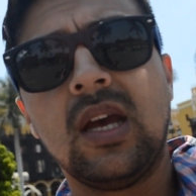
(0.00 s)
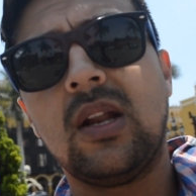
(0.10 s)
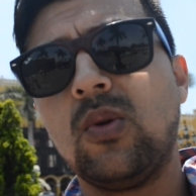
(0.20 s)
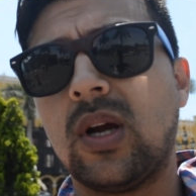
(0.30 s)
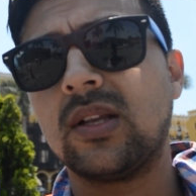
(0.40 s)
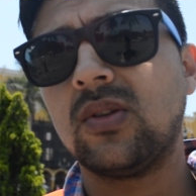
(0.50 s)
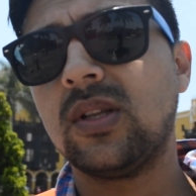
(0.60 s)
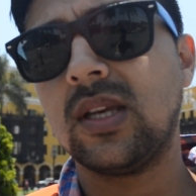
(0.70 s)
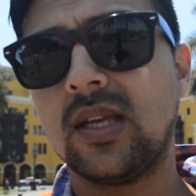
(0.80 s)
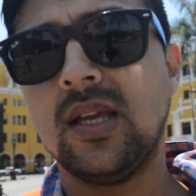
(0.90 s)
en lugares
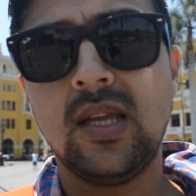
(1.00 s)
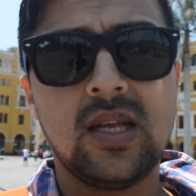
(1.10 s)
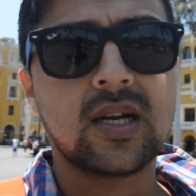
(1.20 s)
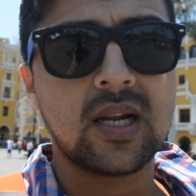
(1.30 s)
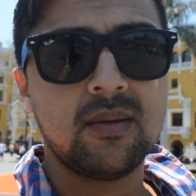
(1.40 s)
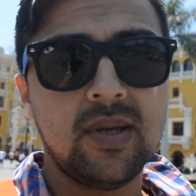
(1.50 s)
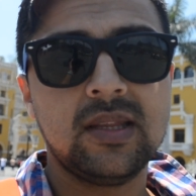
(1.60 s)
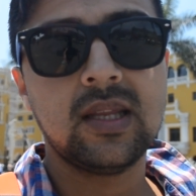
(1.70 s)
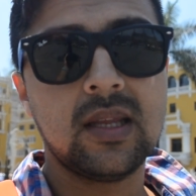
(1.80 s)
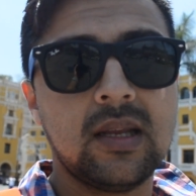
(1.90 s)
donde
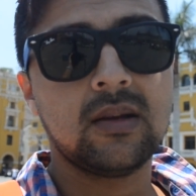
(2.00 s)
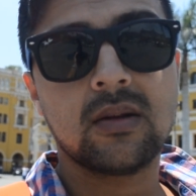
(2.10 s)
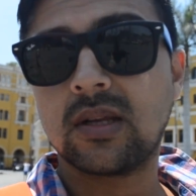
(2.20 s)
realmente eh,